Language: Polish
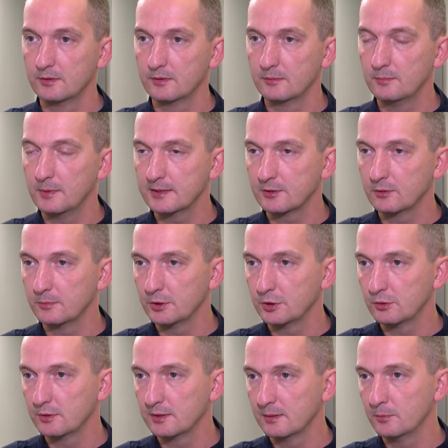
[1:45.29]
y, maską
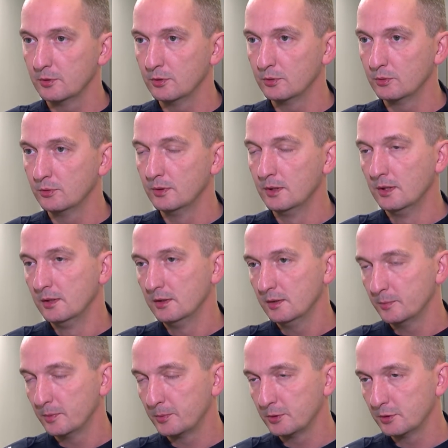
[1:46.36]
naszego samochodu, tym
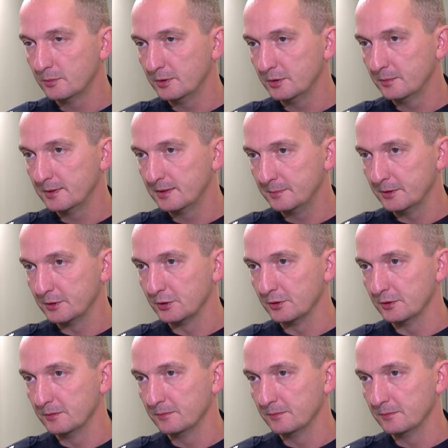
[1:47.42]
po prostu będzie bezpieczniej.